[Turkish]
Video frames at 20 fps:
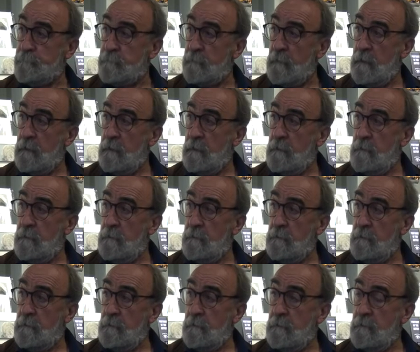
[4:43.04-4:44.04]
Aa
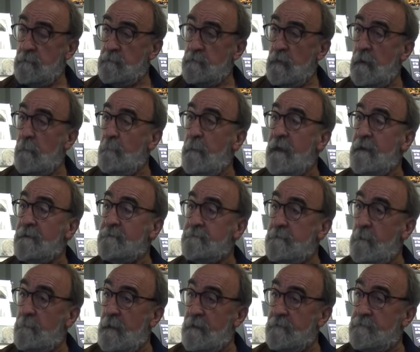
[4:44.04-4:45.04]
doğru. Sonra Beyaz'ı
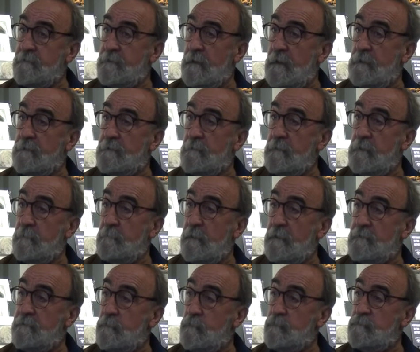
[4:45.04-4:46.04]
da ben çıkardım ilk
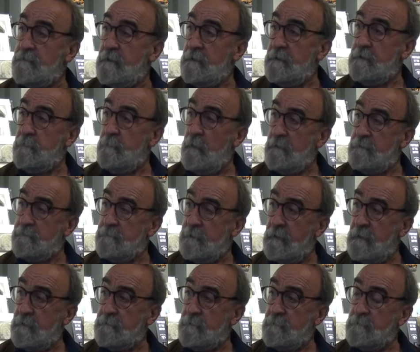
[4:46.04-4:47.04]
baş. Üç sayıyı ben
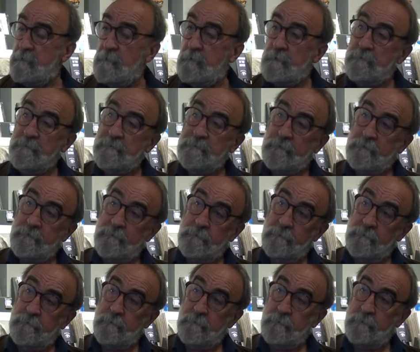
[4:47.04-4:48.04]
çıkardım. Sonra Nisan'ı
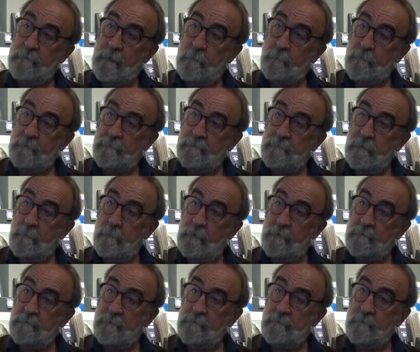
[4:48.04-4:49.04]
e, tek başına
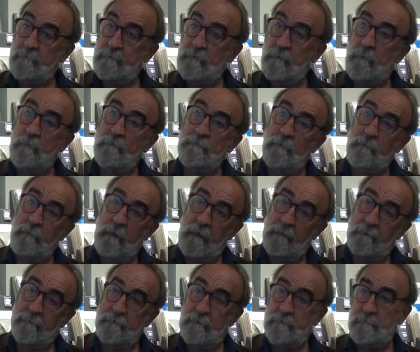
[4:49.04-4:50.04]
başladım. Sonra önce bir
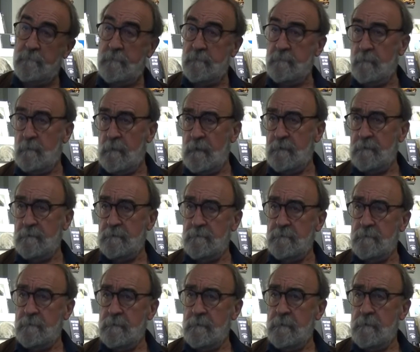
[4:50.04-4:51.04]
arkadaş vardı, o
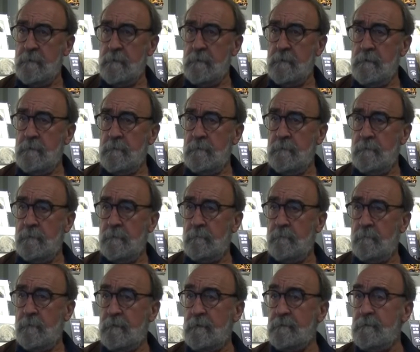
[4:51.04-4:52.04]
ayrıldı. E,
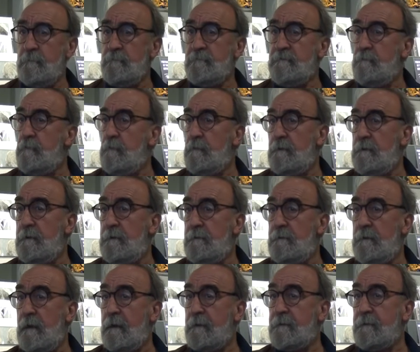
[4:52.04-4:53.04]
fakat hepsi
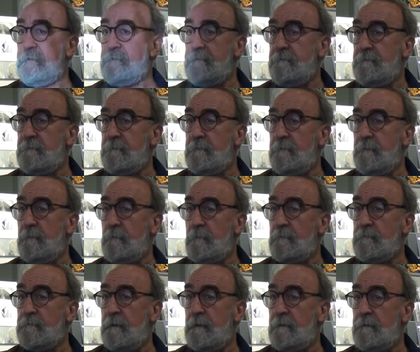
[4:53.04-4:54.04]
böyle herkesin e, o
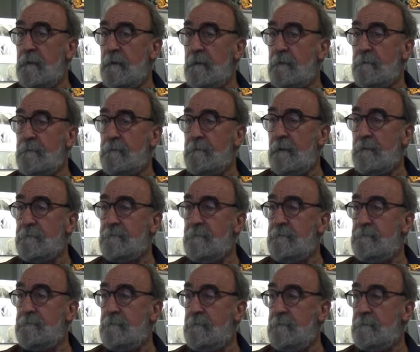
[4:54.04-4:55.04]
sırada
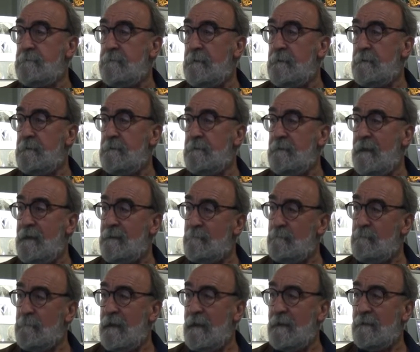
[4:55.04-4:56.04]
gazetecilikte
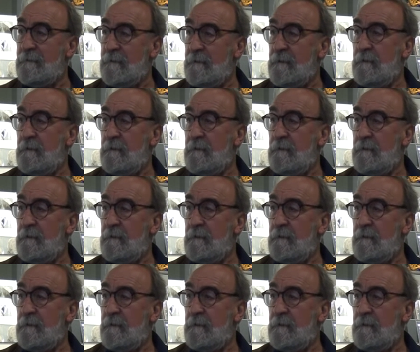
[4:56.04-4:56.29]
yetmeyen